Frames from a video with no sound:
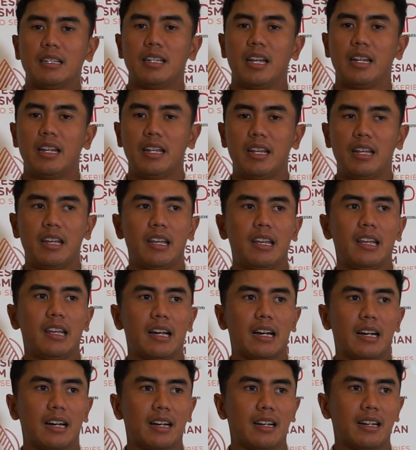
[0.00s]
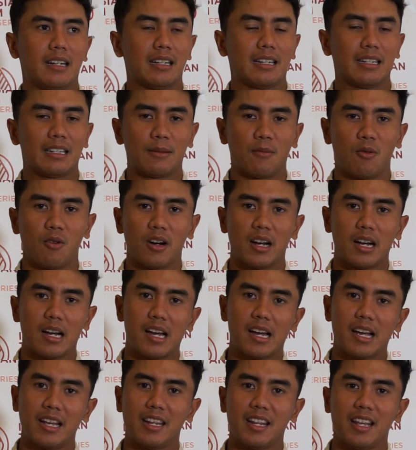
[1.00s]
Jadi uh,
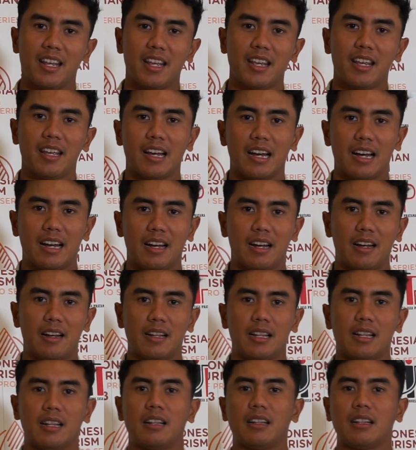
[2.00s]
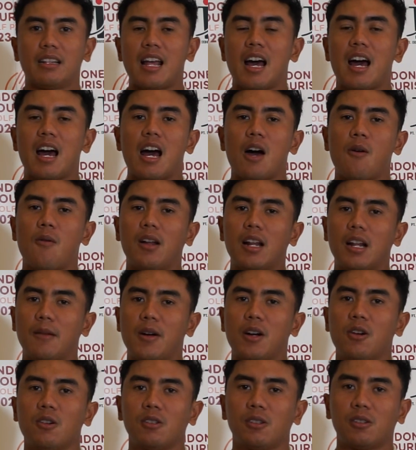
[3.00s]
semoga ini uh, langkah awal
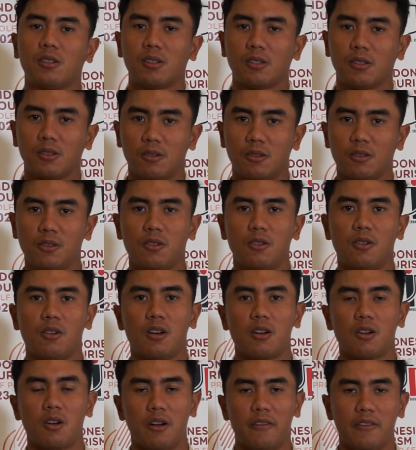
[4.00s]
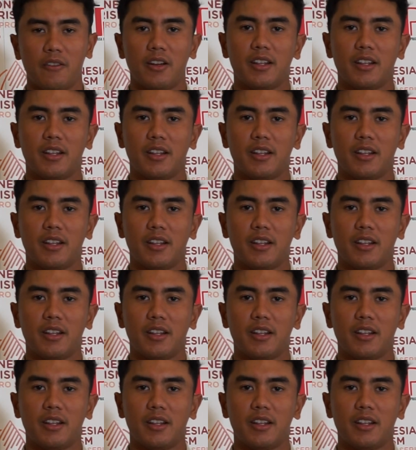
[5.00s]
yang bagus untuk golf